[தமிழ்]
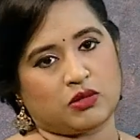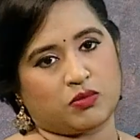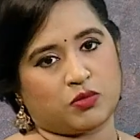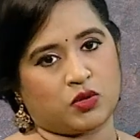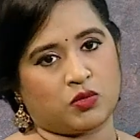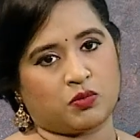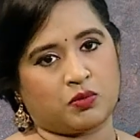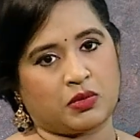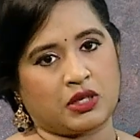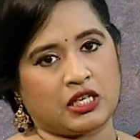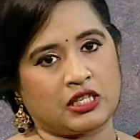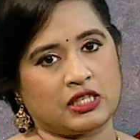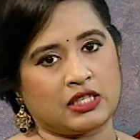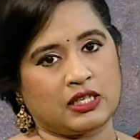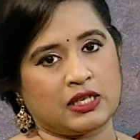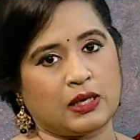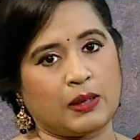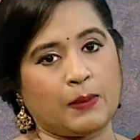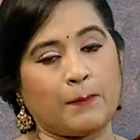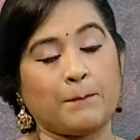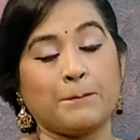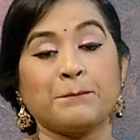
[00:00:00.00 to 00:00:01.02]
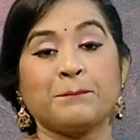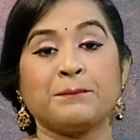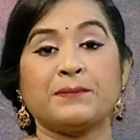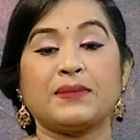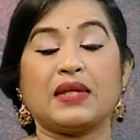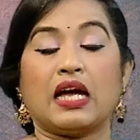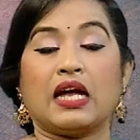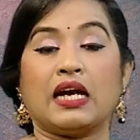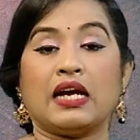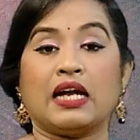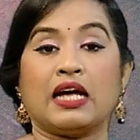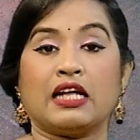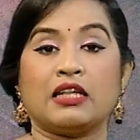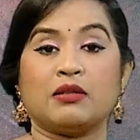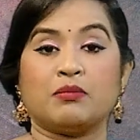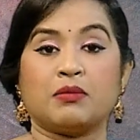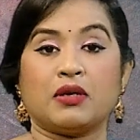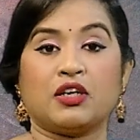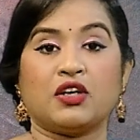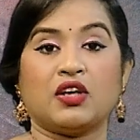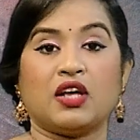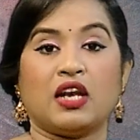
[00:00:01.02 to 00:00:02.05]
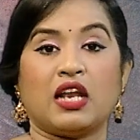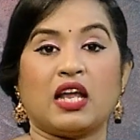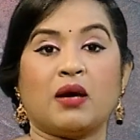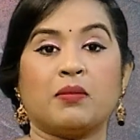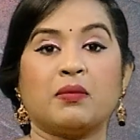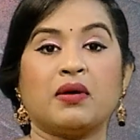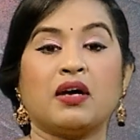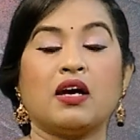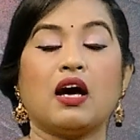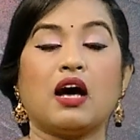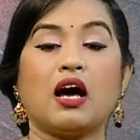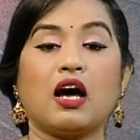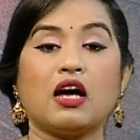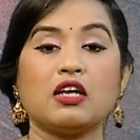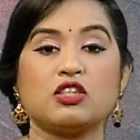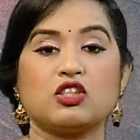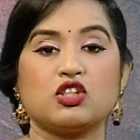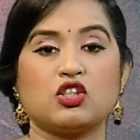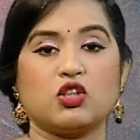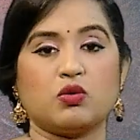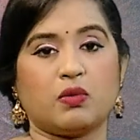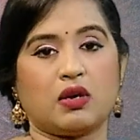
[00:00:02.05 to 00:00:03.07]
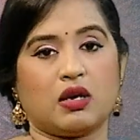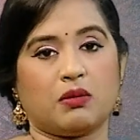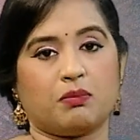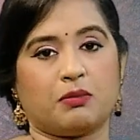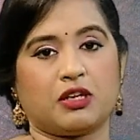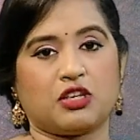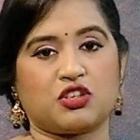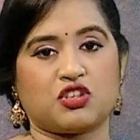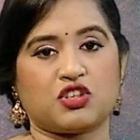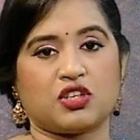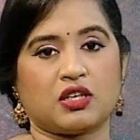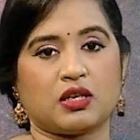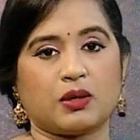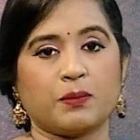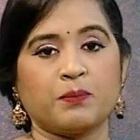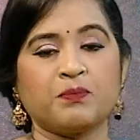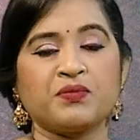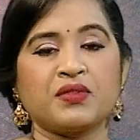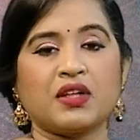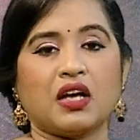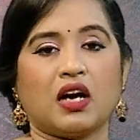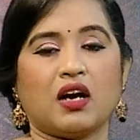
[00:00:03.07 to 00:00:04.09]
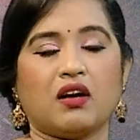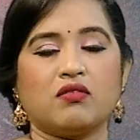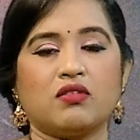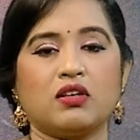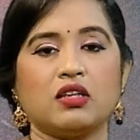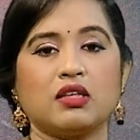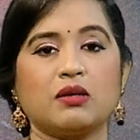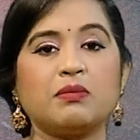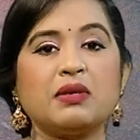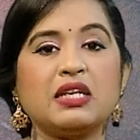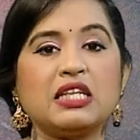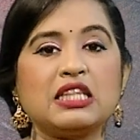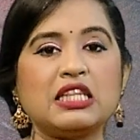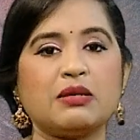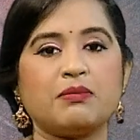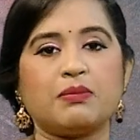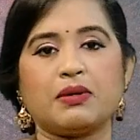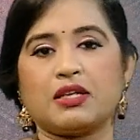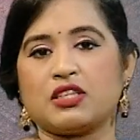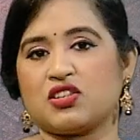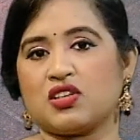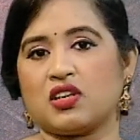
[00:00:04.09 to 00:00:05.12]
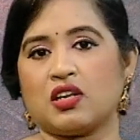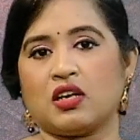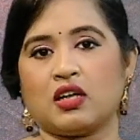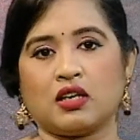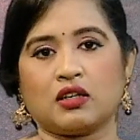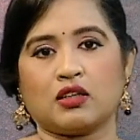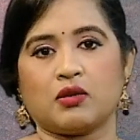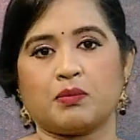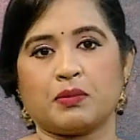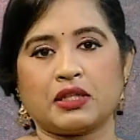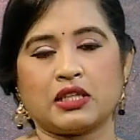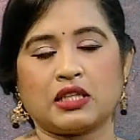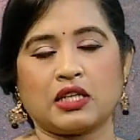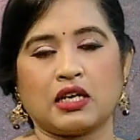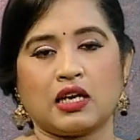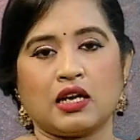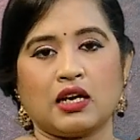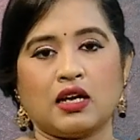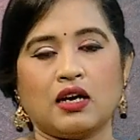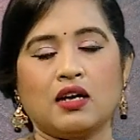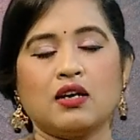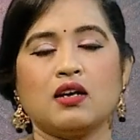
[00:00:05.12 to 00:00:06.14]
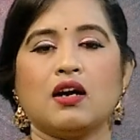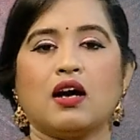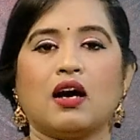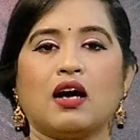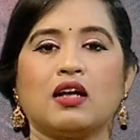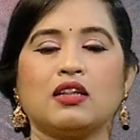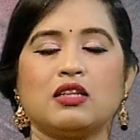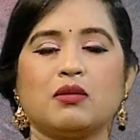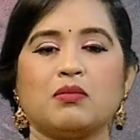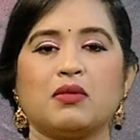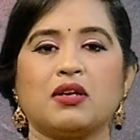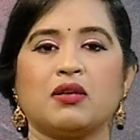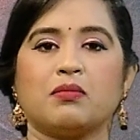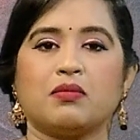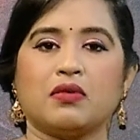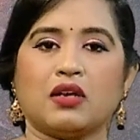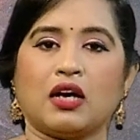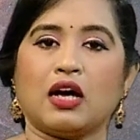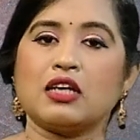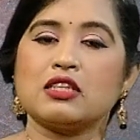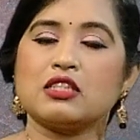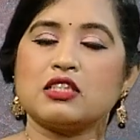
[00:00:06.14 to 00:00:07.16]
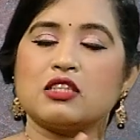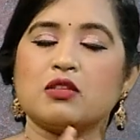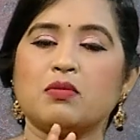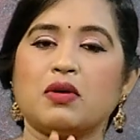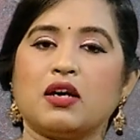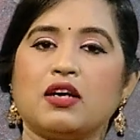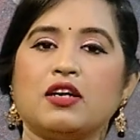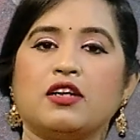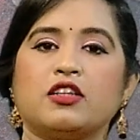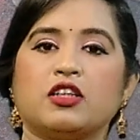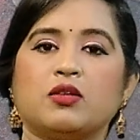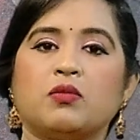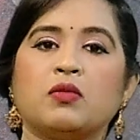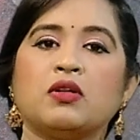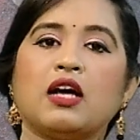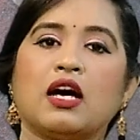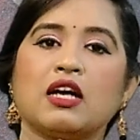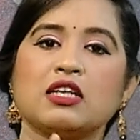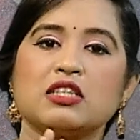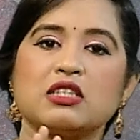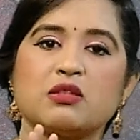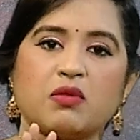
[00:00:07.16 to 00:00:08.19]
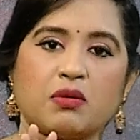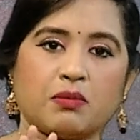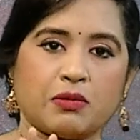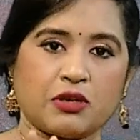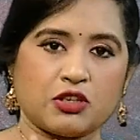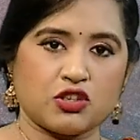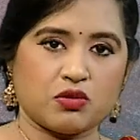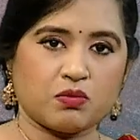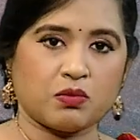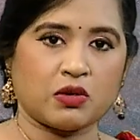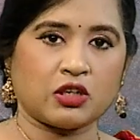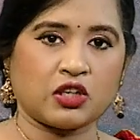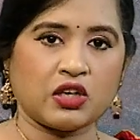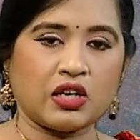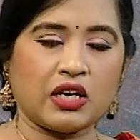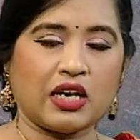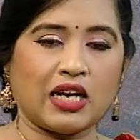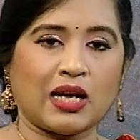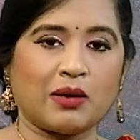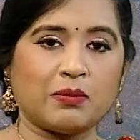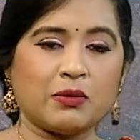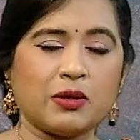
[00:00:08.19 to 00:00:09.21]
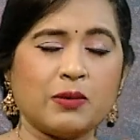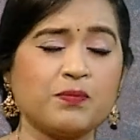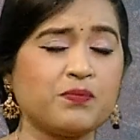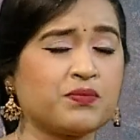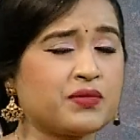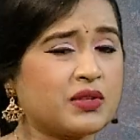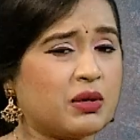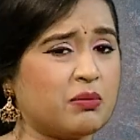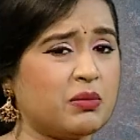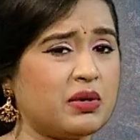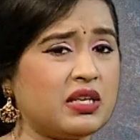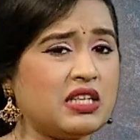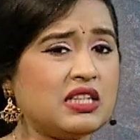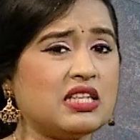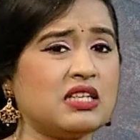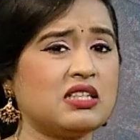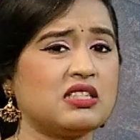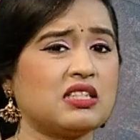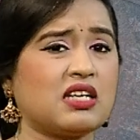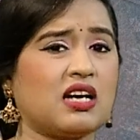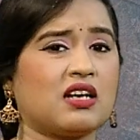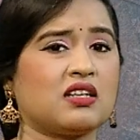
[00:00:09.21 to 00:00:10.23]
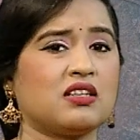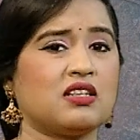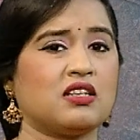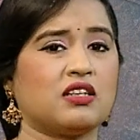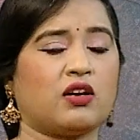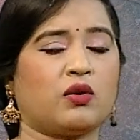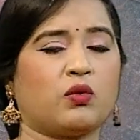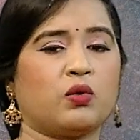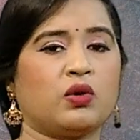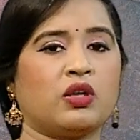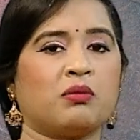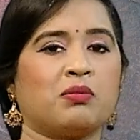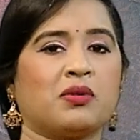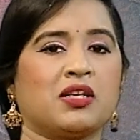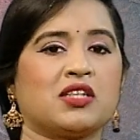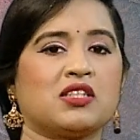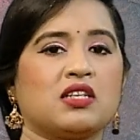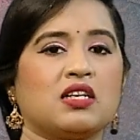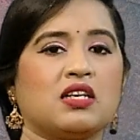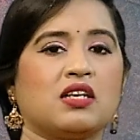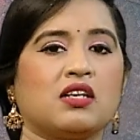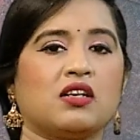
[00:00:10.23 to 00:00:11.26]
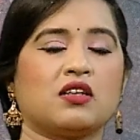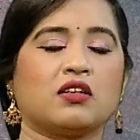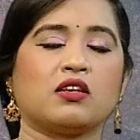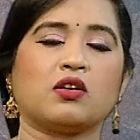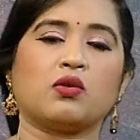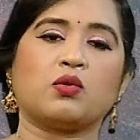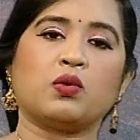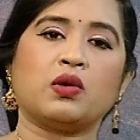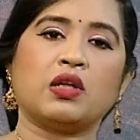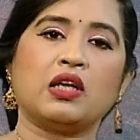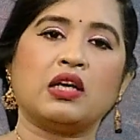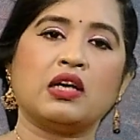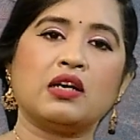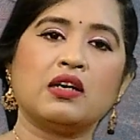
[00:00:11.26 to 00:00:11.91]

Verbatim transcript: சப்போர்ட் பண்ணுதுங்க அண்ட் அது மட்டும் இல்லாமல் ஆஸ்துமா பேஷண்ட் அவங்களுக்கு ப்ரீத்திங் பிரச்சனைலாம் இருக்குது பார்த்தீங்களா அந்த மாதிரி ஆஸ்துமான்னு எடுத்துக்கும் ஆஸ்துமா பேஷண்ட் மட்டும் இல்லாமல் ப்ரீத்திங் சார்ந்து இருக்கக்கூடிய பிரச்சனைகள் இருக்கக்கூடிய